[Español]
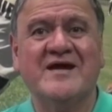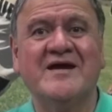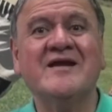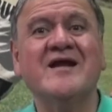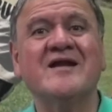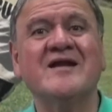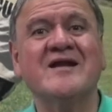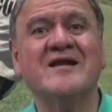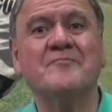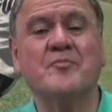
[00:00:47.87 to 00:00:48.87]
En
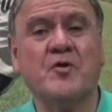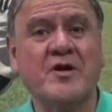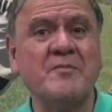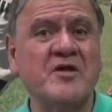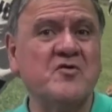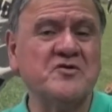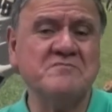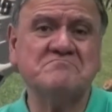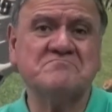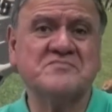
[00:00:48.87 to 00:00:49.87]
el programa de
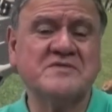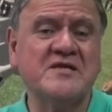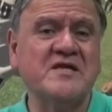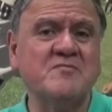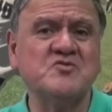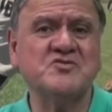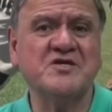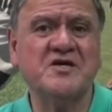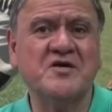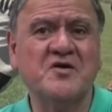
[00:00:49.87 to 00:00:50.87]
hoy tendremos
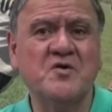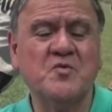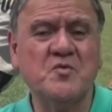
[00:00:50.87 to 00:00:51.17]
eh,